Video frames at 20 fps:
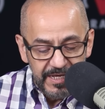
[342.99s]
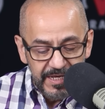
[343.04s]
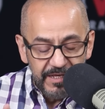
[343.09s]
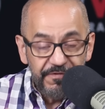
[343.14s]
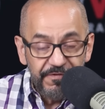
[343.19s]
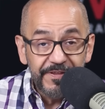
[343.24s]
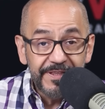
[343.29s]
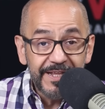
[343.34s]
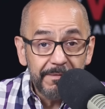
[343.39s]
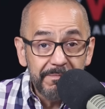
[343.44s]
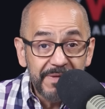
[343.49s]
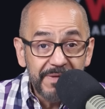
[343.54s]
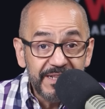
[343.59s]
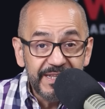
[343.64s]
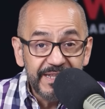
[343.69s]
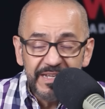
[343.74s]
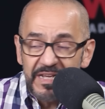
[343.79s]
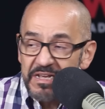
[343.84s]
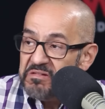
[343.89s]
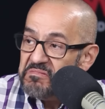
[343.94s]
Y
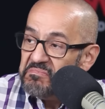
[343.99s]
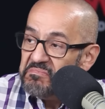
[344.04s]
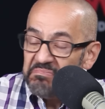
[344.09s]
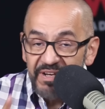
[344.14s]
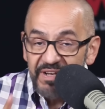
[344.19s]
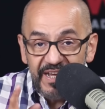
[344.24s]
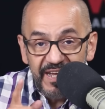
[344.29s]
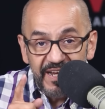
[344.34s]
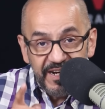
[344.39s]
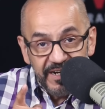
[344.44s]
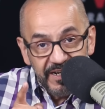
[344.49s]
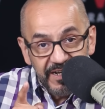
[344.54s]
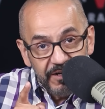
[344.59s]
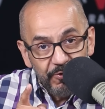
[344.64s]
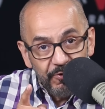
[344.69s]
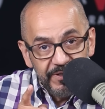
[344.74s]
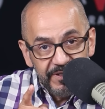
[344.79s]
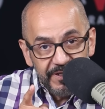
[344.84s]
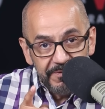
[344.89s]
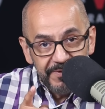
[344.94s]
finalmente, ¿qué creen
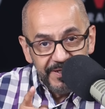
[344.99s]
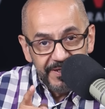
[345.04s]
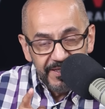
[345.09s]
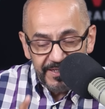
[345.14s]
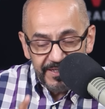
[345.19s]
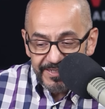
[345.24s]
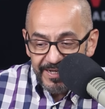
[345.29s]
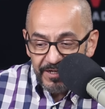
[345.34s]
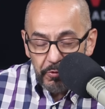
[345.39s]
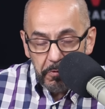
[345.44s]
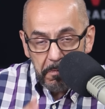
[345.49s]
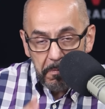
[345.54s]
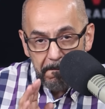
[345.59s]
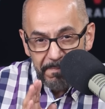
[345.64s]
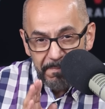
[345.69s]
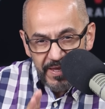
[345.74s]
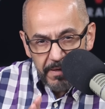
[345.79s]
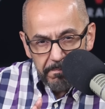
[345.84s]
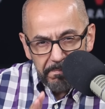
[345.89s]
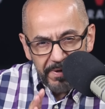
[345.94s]
cuenta bien? Es algo
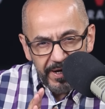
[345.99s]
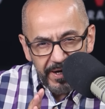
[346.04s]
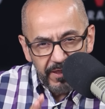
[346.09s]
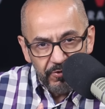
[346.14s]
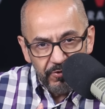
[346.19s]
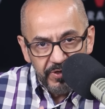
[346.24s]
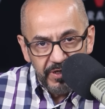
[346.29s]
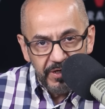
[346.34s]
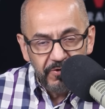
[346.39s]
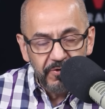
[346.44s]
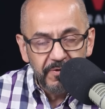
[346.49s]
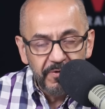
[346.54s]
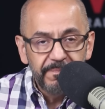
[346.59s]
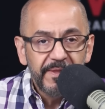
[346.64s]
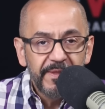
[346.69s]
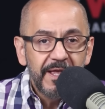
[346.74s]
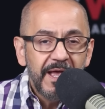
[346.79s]
bien paradójico.